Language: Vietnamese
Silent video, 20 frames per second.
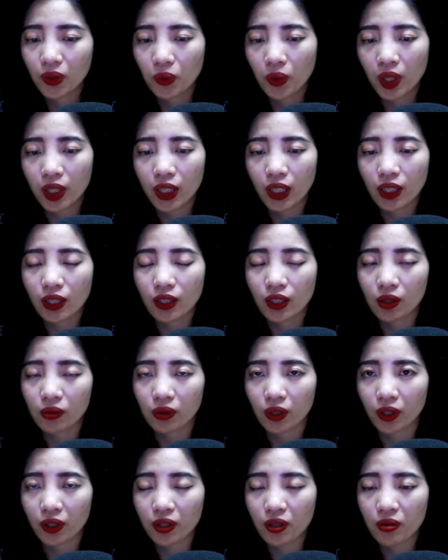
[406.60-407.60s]
Uyên Đình không
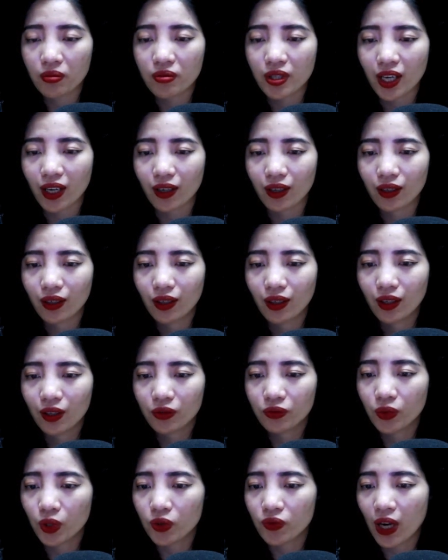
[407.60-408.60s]
nói không rằng,
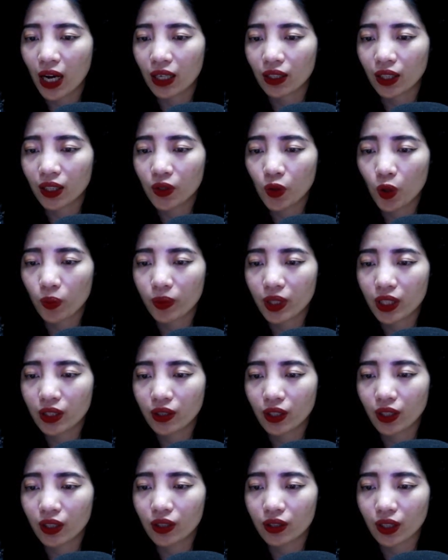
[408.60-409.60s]
vội vàng lấy hộp y
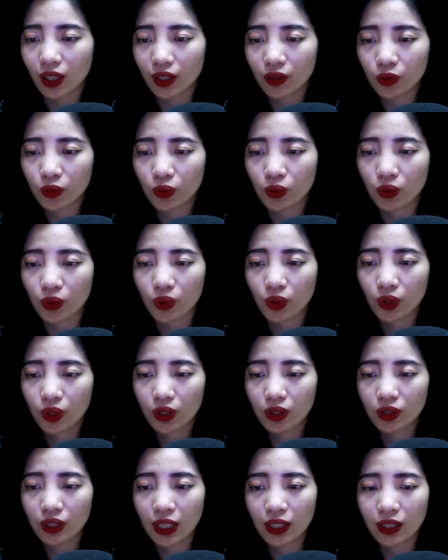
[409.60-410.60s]
tế ở ngăn tủ,
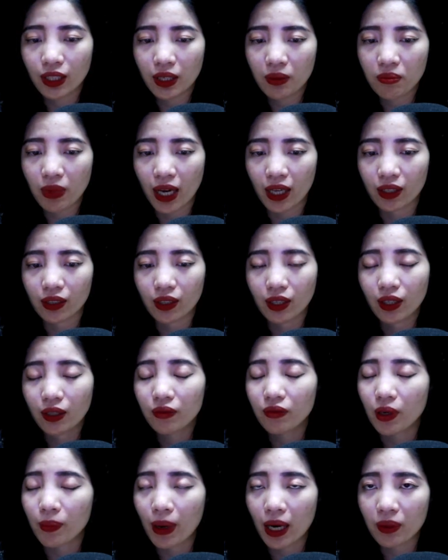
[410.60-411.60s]
đặt lên bàn
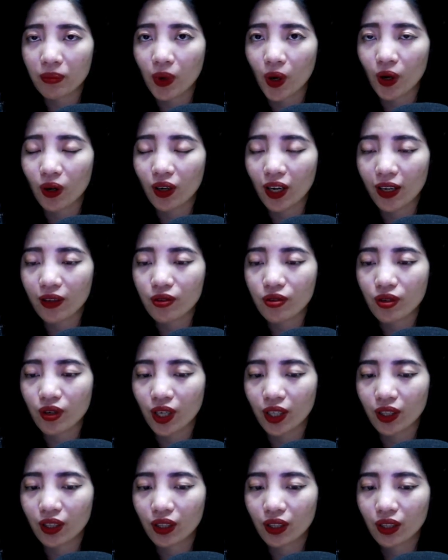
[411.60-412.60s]
và băng bó lại cho
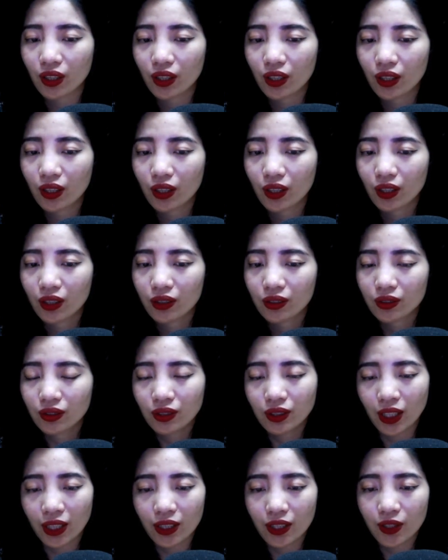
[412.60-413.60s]
anh.
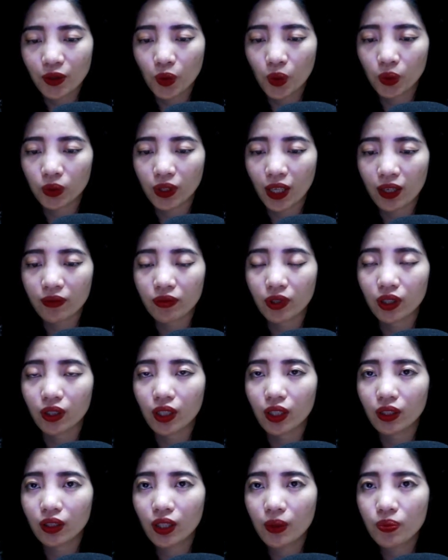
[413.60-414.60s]
Ngay khi cô ta vừa
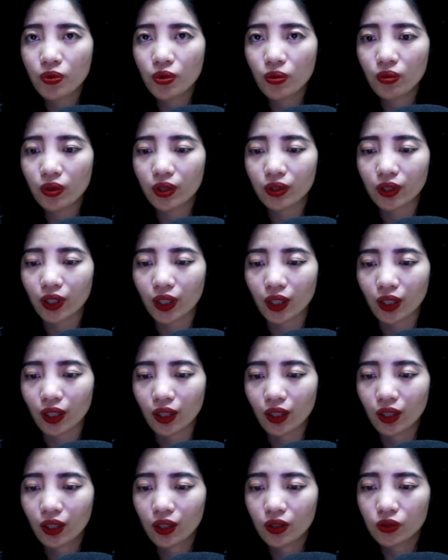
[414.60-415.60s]
định tiếp xúc cơ thể,
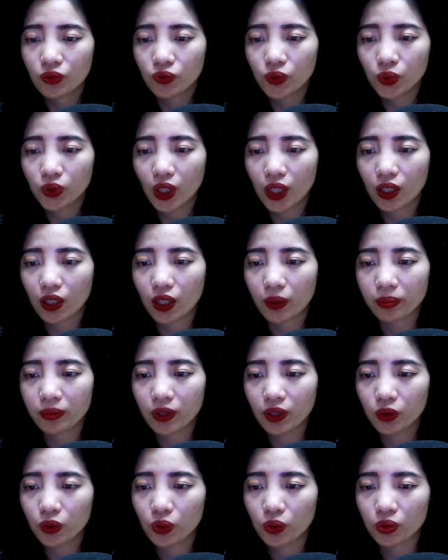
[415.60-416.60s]
Vũ Thần lập
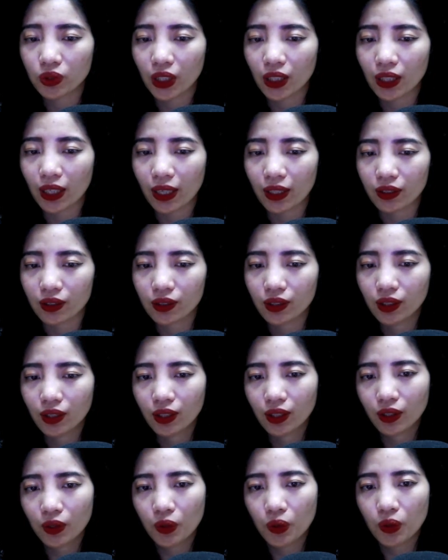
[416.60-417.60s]
tức thu tay lại,
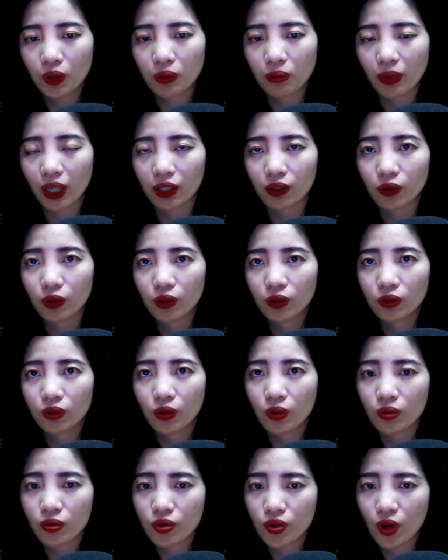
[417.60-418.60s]
khuôn mặt
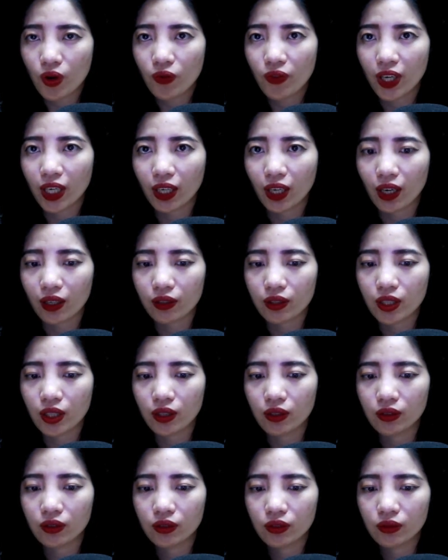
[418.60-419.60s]
lộ rõ vẻ ngạc
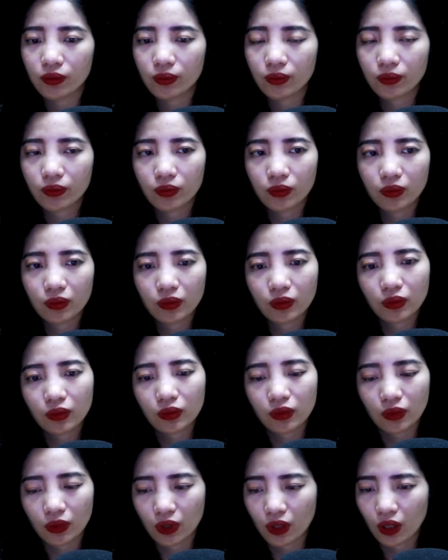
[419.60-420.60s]
nhiên.
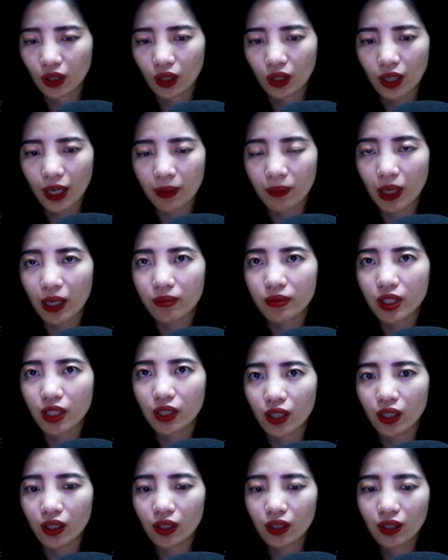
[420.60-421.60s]
Em làm
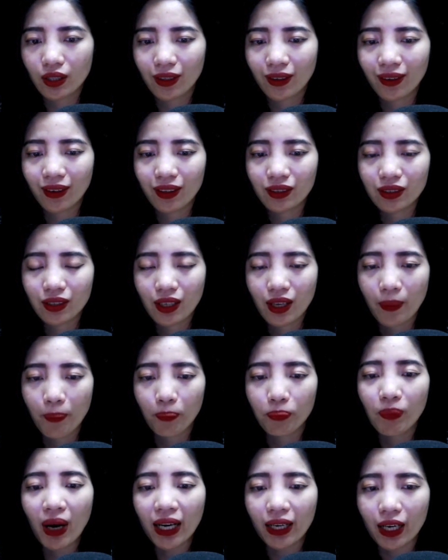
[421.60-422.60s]
đấy?
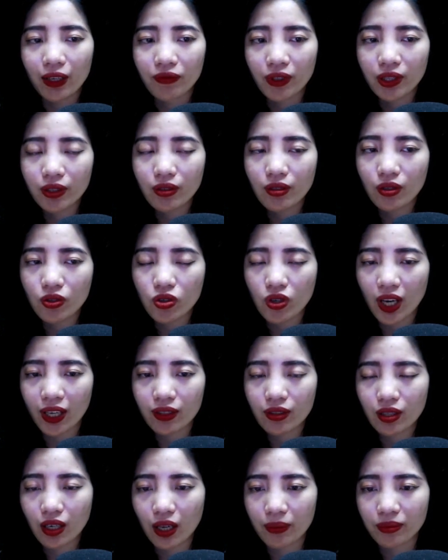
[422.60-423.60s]
Băng lại vết thương cho anh
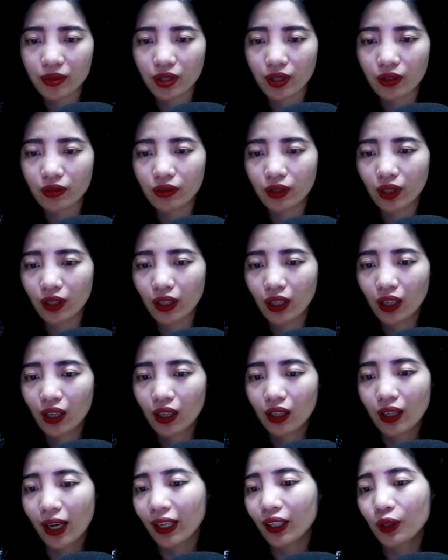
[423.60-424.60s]
chứ làm gì nữa.
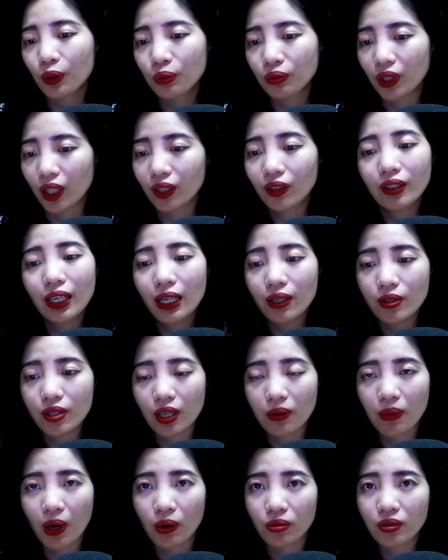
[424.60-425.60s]
Anh không thấy nó đang
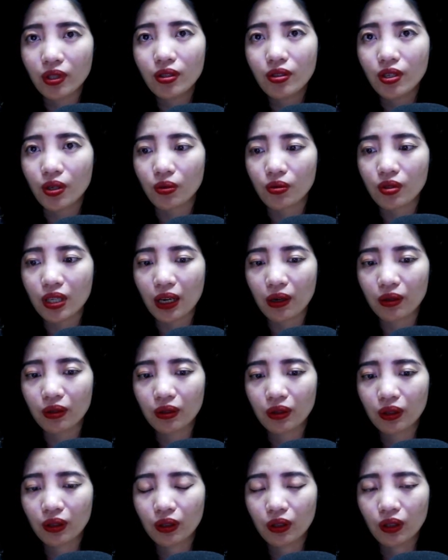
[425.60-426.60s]
chảy máu rất nhiều sao?
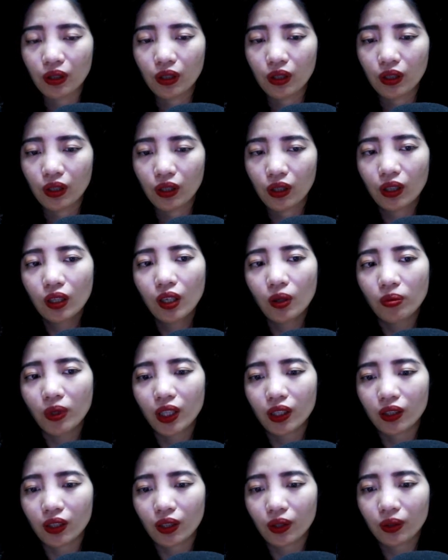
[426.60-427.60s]
Không
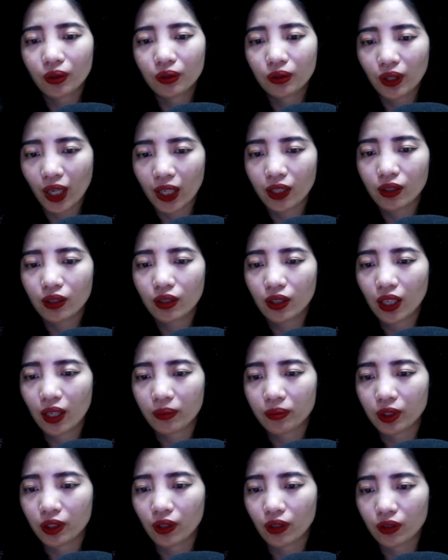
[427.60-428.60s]
cần đâu, anh tự
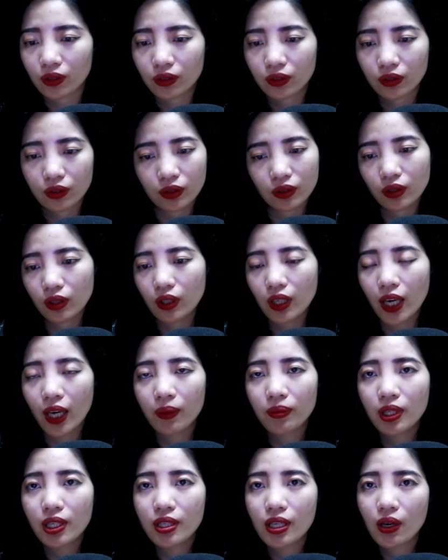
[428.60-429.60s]
làm được.
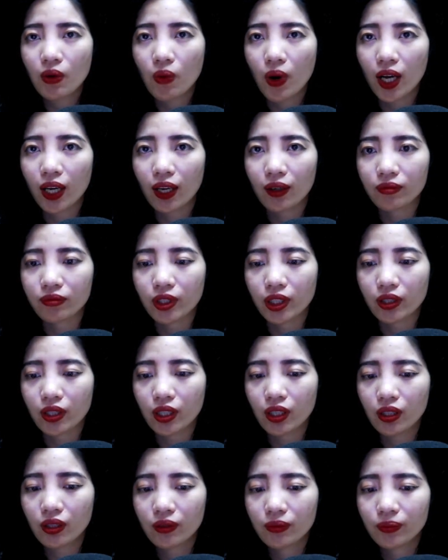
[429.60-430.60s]
Em đi ra ngoài làm việc
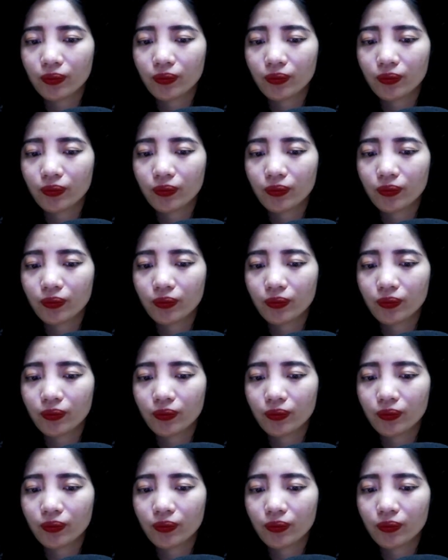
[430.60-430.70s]
đi.